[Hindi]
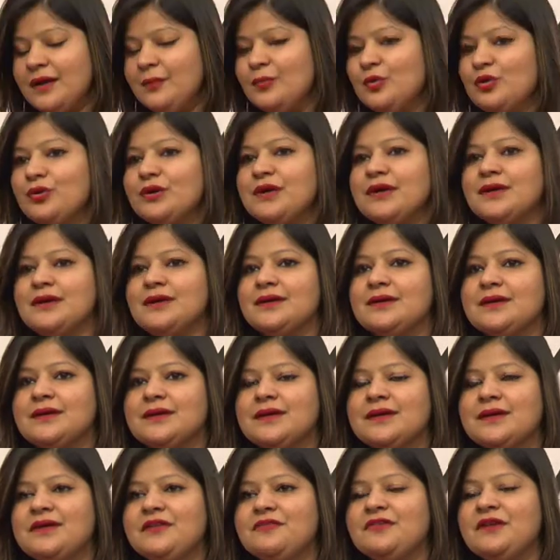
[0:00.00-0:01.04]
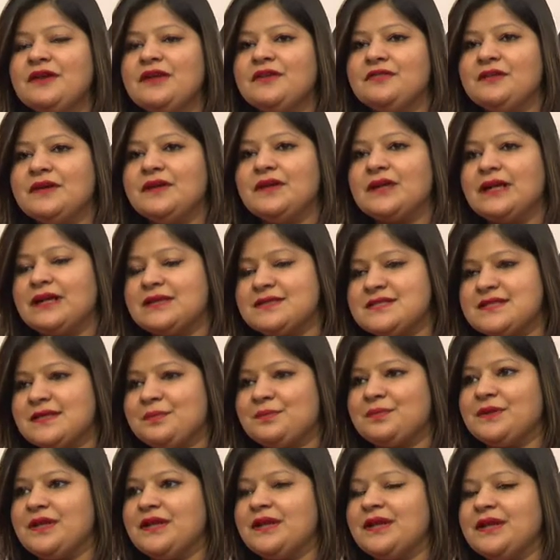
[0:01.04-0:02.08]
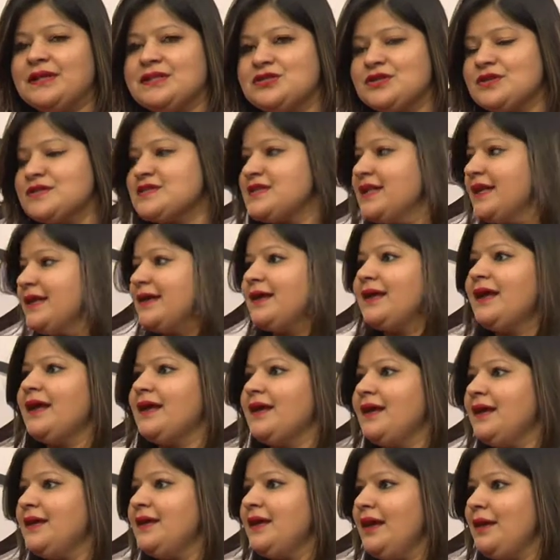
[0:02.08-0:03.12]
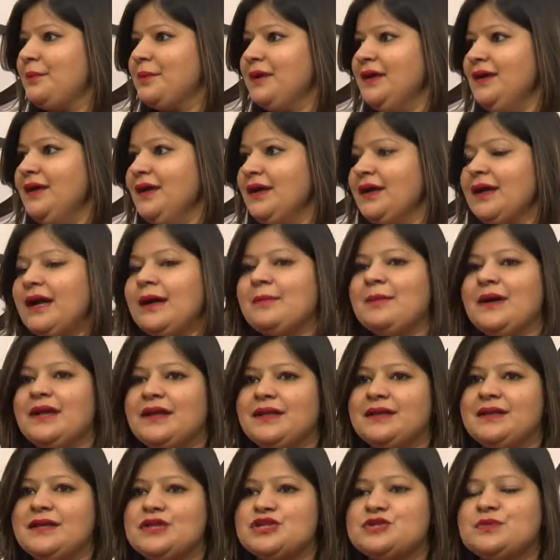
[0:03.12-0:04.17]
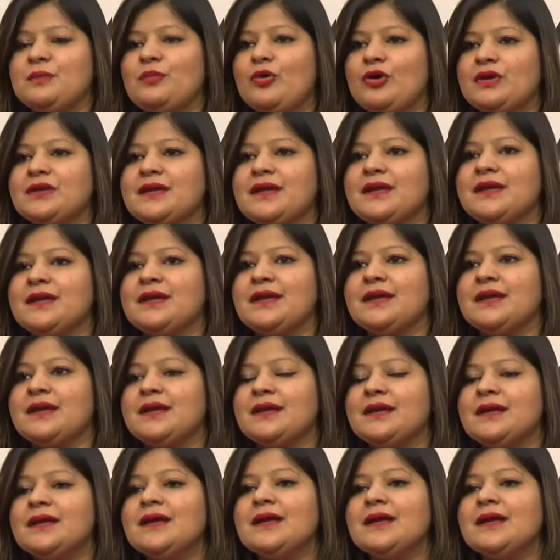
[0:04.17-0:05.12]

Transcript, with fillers: हम लोग डिफरेंट डिफरेंट कंसेप्ट के कल्चर्स लेकर आए हैं यहाँ पे हमारे देश में बहुत तरीके की